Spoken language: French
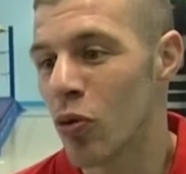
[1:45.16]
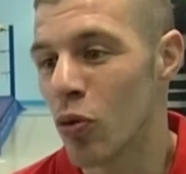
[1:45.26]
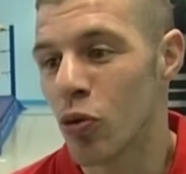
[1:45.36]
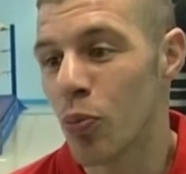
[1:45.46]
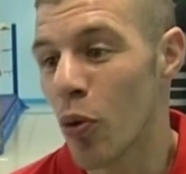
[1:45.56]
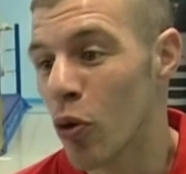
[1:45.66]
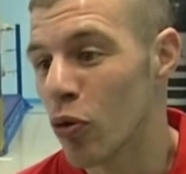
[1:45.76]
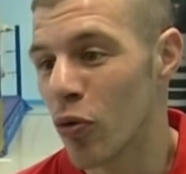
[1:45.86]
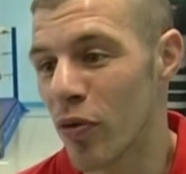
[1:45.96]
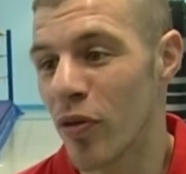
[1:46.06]
de sport,
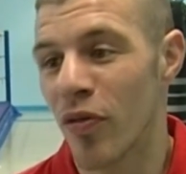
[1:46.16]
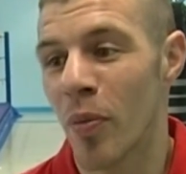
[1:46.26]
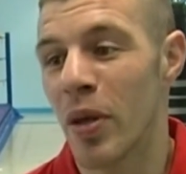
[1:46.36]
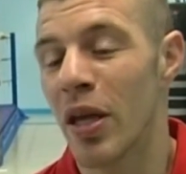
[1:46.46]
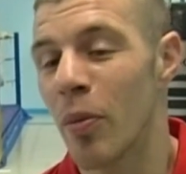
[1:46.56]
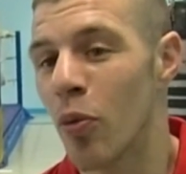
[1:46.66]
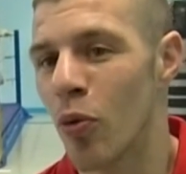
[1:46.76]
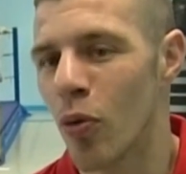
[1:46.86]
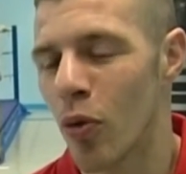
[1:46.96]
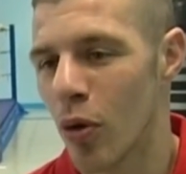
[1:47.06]
de, familles un peu